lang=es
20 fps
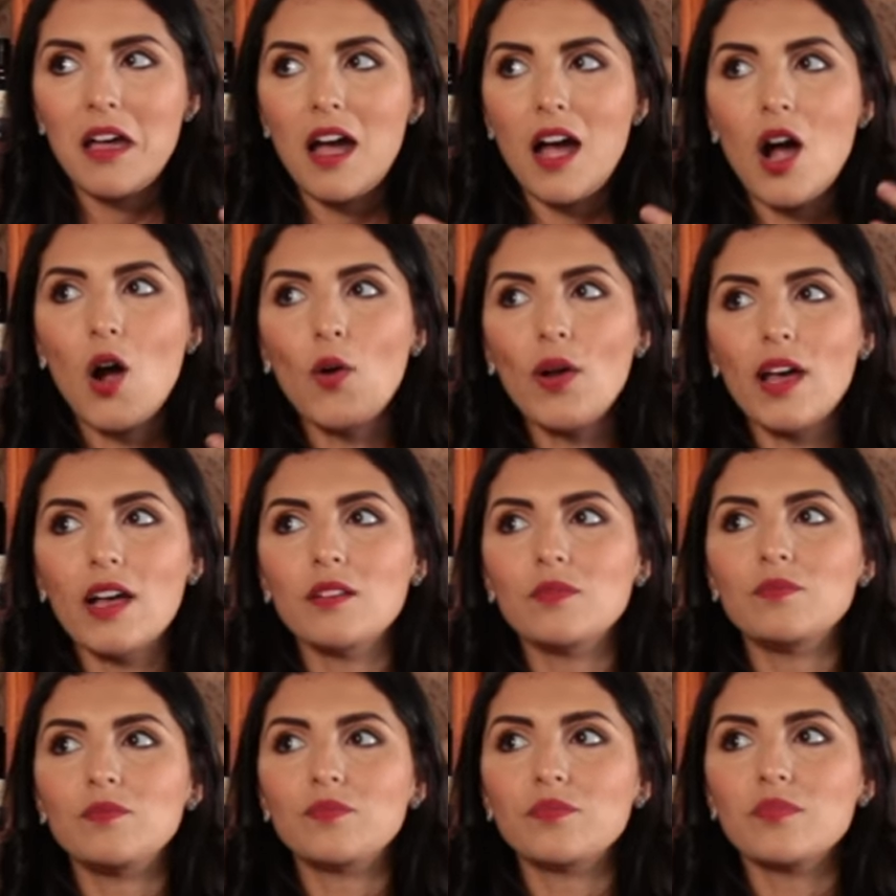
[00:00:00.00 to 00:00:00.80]

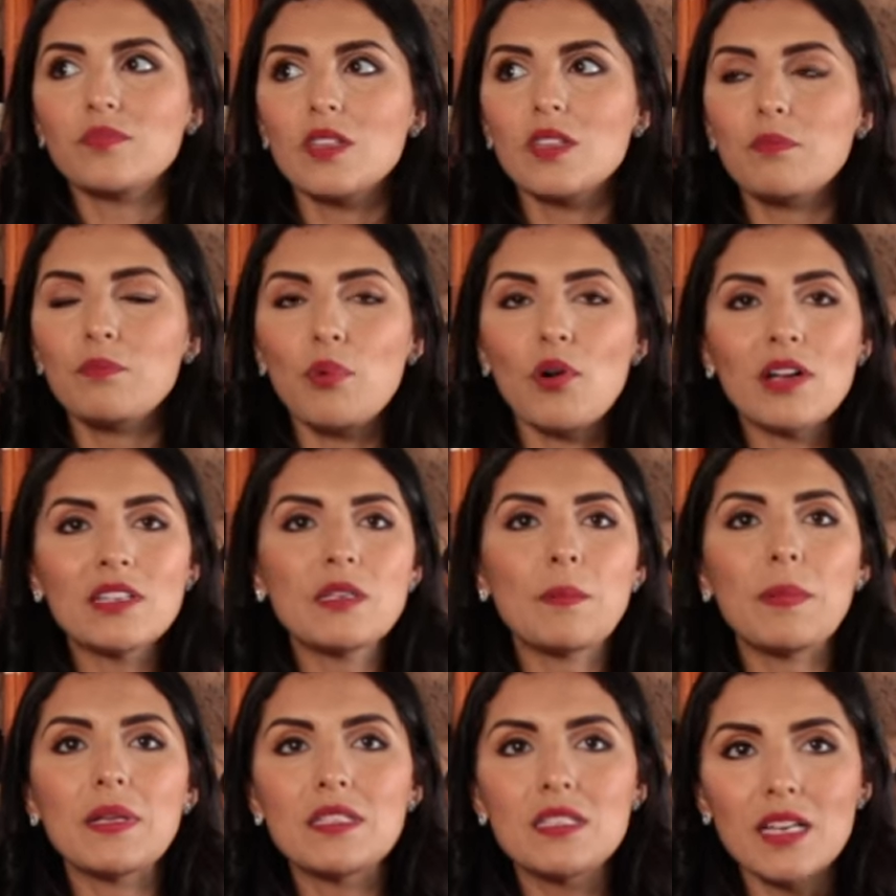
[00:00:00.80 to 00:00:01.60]
Ahora,
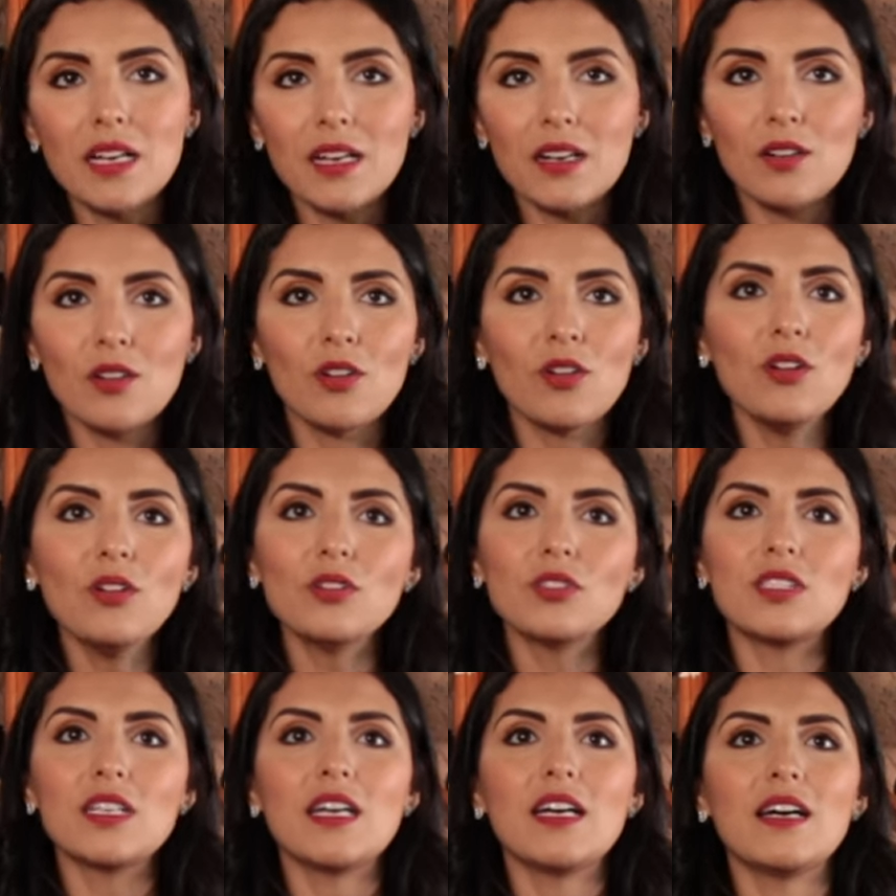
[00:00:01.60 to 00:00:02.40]
pónganse a pensar, ¿no?
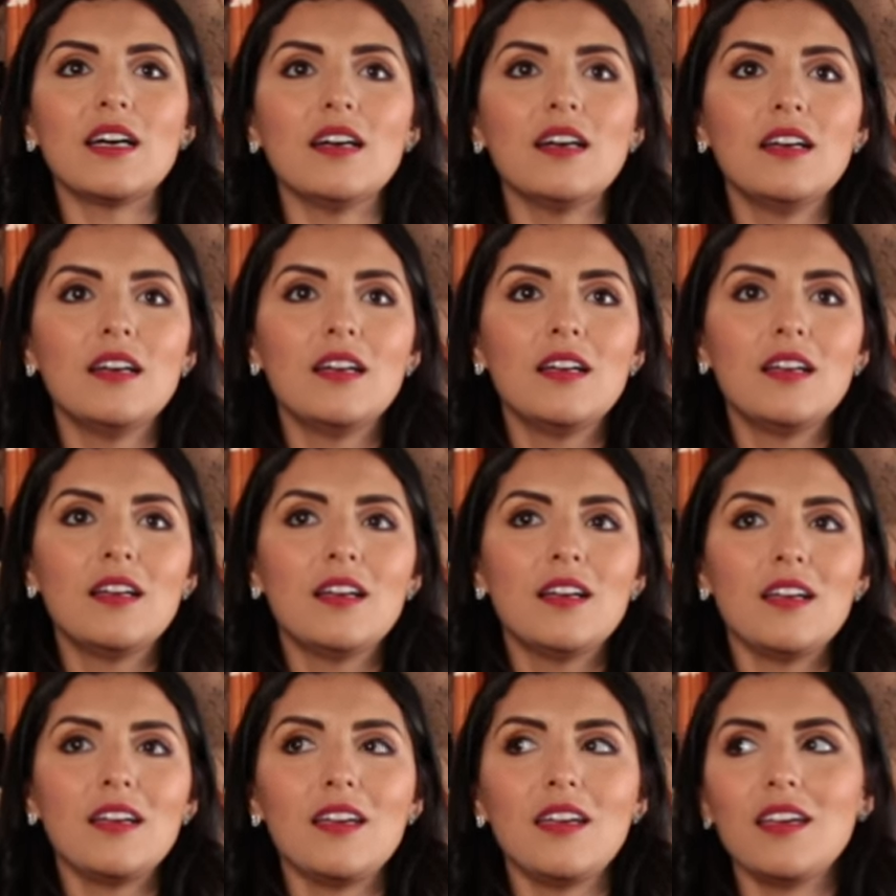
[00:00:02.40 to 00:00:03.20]
O sea,
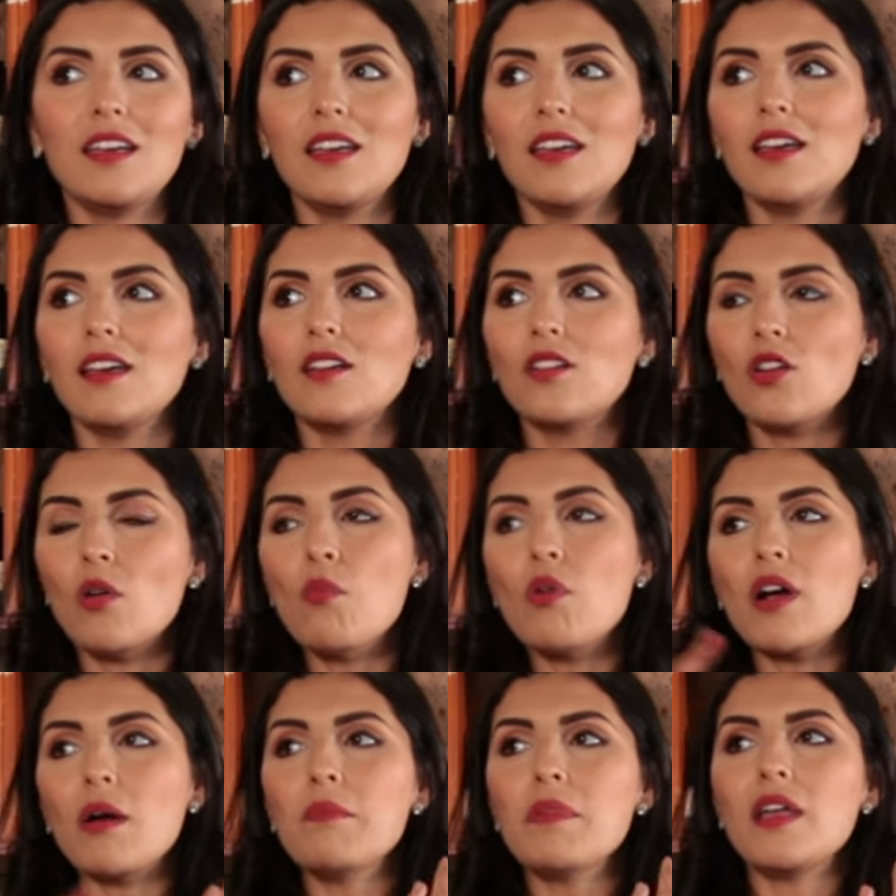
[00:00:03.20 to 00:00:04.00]
eh,
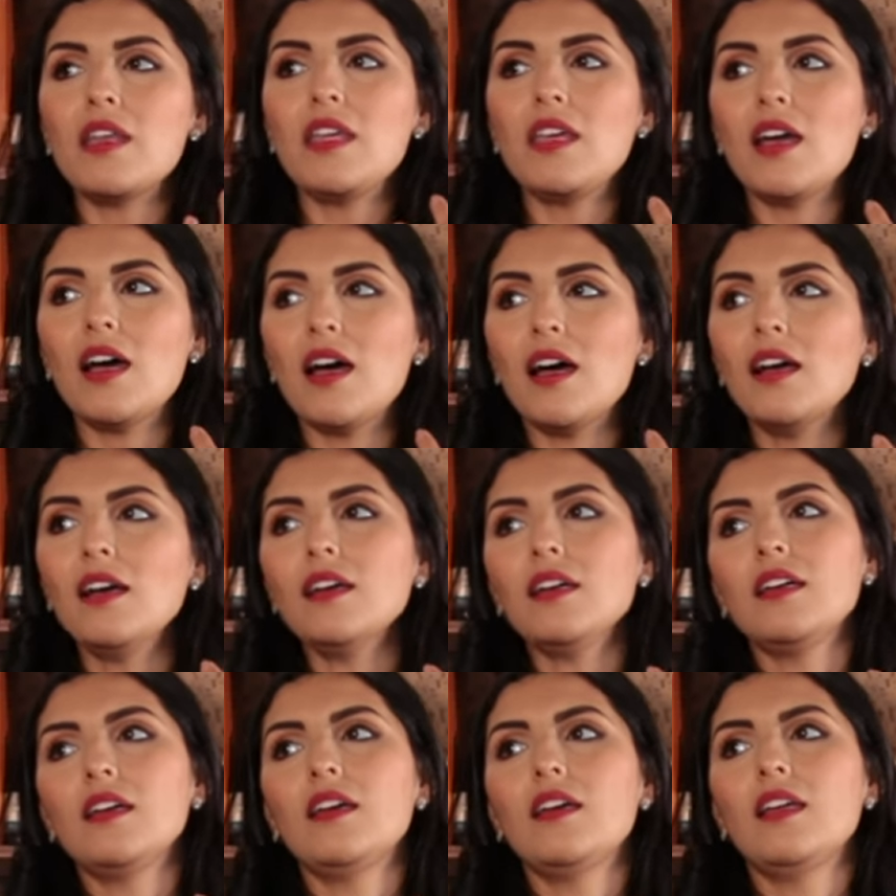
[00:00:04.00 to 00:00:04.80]
¿cómo cambiaría
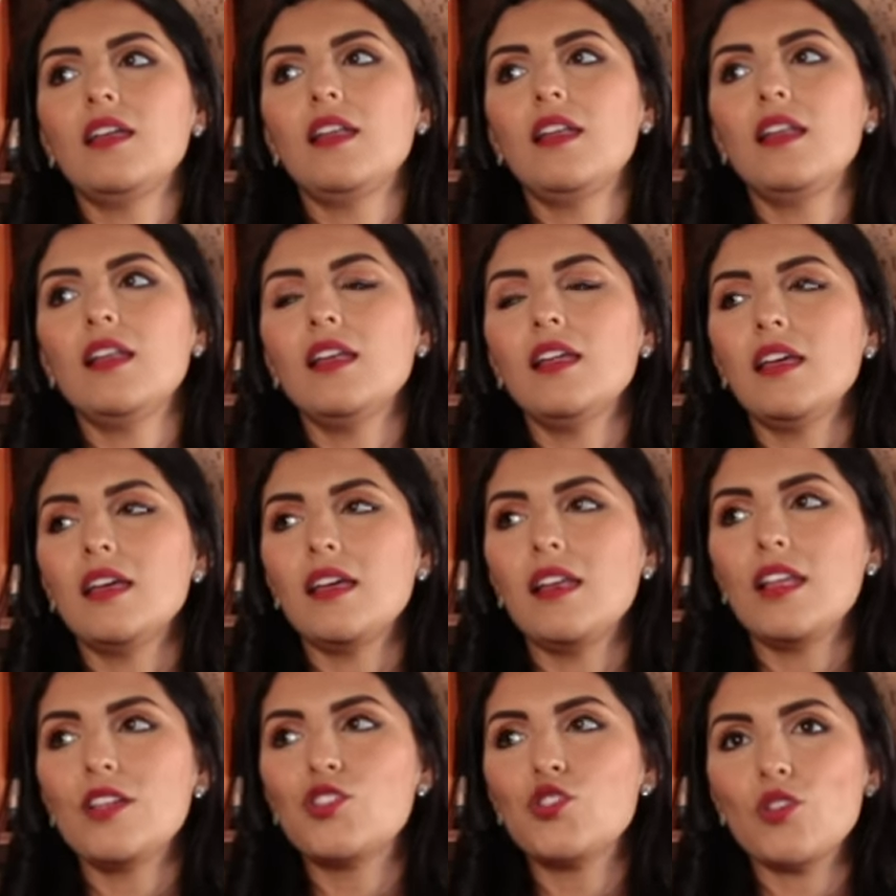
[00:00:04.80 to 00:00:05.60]
el,
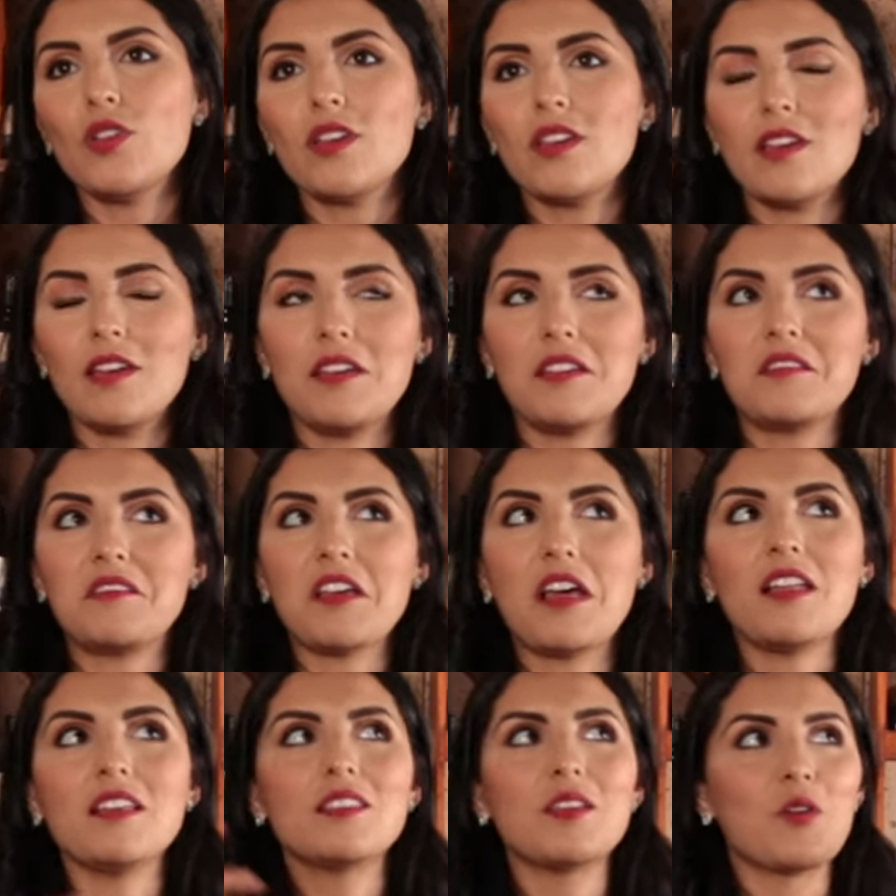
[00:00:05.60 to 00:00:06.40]
hecho de que
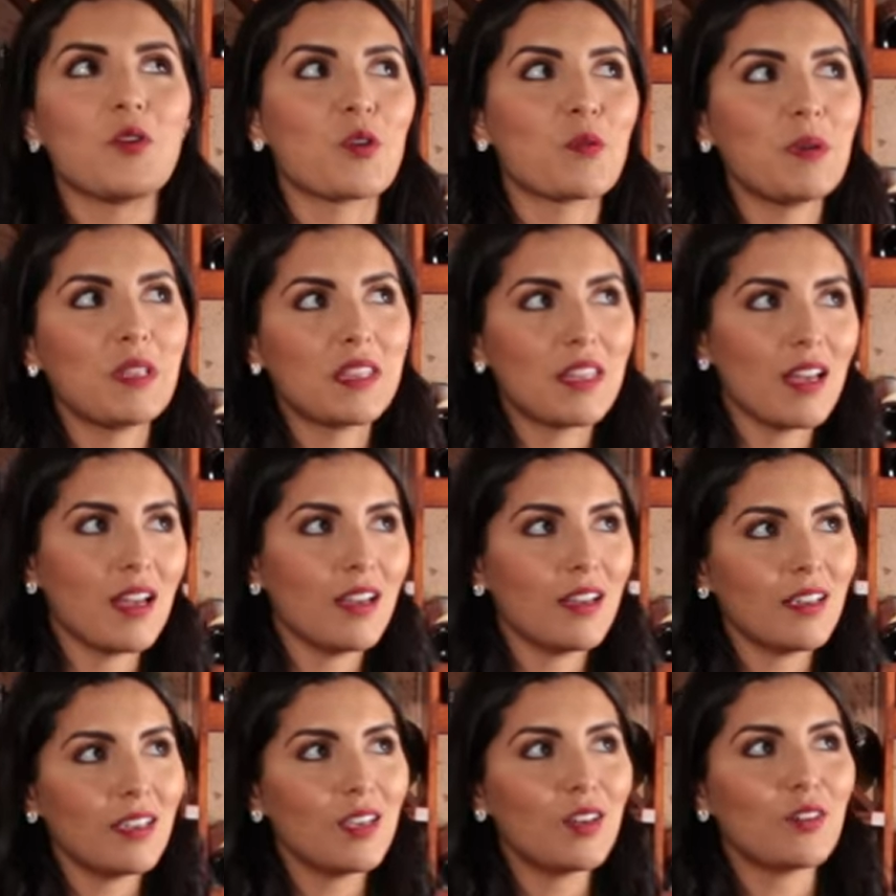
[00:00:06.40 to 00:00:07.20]
sales de
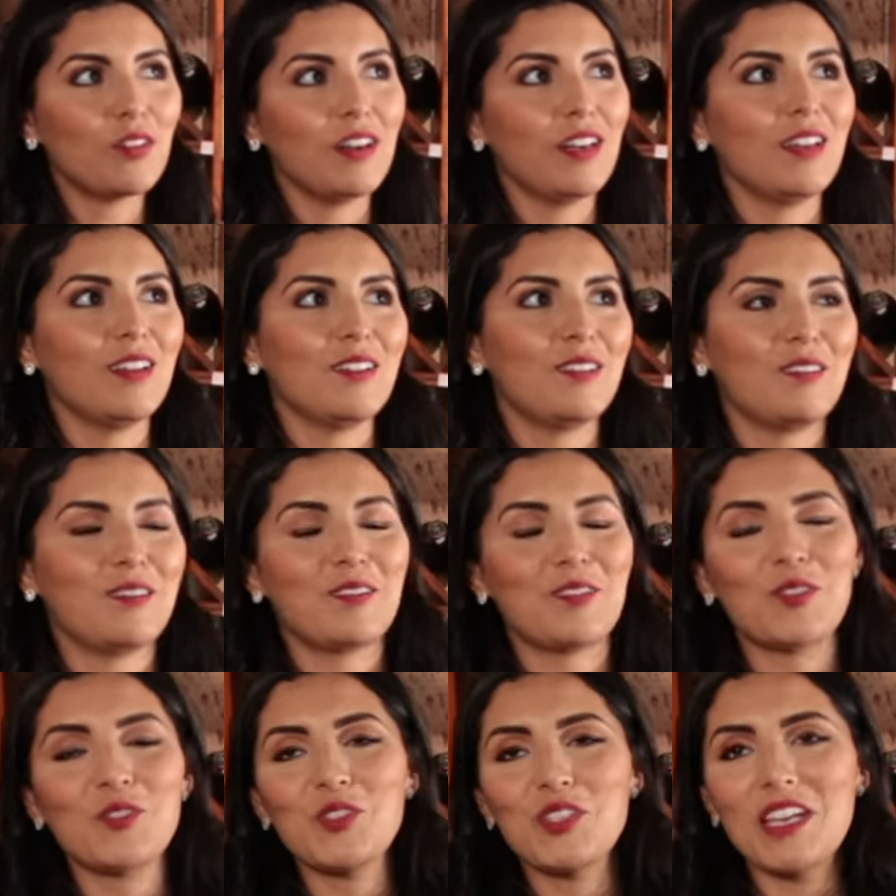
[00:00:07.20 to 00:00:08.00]
órbita? Híjole,
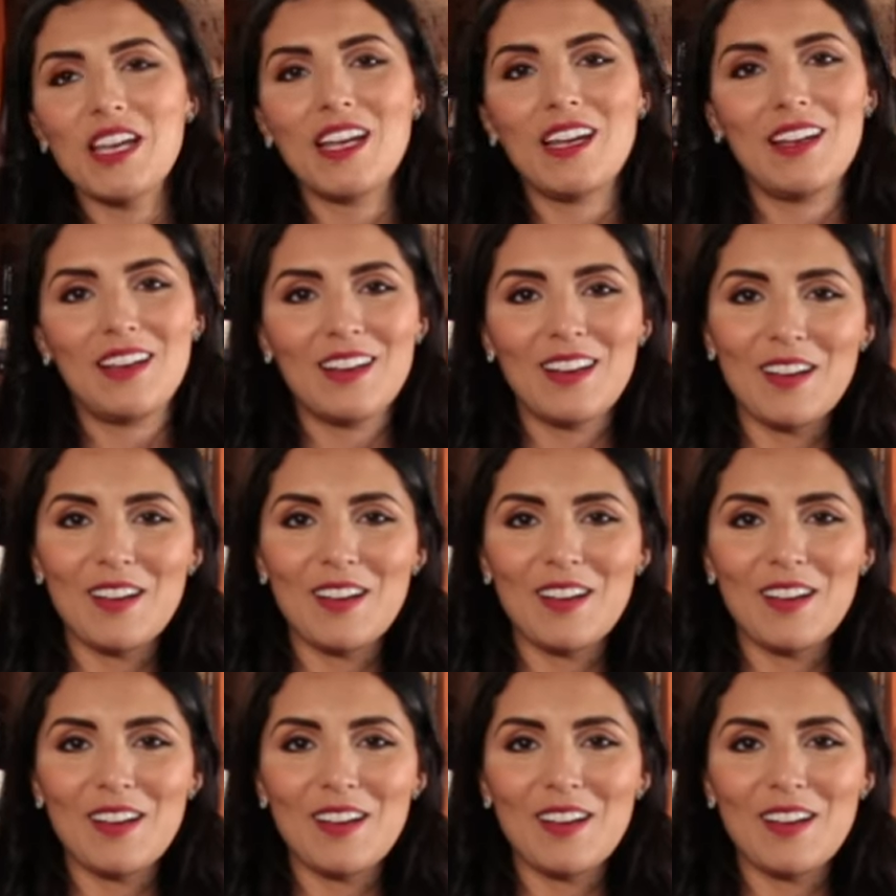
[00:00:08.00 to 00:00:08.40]
no sé.